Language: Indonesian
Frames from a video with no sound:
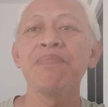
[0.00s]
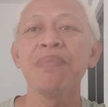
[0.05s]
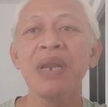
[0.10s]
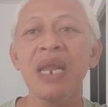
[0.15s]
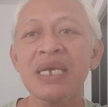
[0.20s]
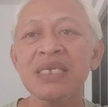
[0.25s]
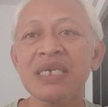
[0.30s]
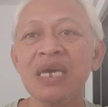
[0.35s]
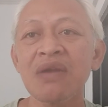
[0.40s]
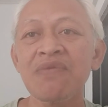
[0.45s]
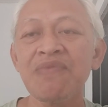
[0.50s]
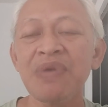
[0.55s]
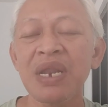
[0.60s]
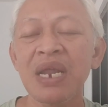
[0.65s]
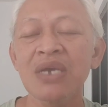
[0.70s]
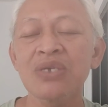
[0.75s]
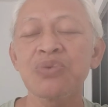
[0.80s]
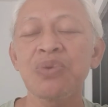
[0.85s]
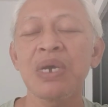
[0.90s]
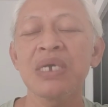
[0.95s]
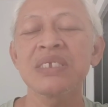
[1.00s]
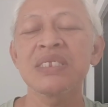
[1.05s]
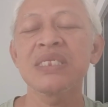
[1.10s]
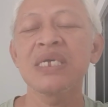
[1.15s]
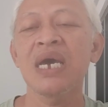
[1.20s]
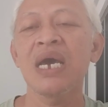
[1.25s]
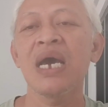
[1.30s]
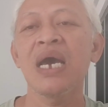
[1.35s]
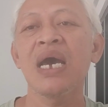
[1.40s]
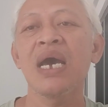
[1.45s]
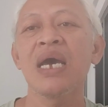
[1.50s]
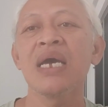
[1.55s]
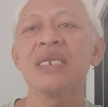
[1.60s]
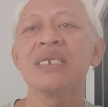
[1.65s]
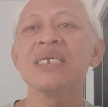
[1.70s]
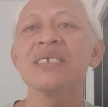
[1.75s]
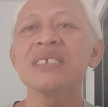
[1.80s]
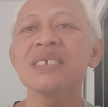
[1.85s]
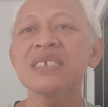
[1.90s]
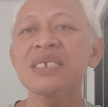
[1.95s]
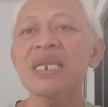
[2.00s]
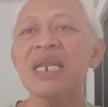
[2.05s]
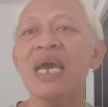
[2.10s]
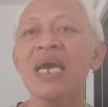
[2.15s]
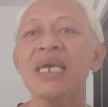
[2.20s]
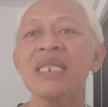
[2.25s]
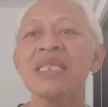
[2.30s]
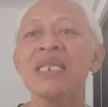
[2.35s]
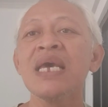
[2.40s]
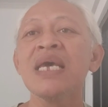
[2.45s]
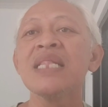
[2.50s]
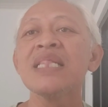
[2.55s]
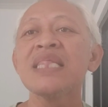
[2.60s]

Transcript: Belajar wira swasta. Di sisi lain,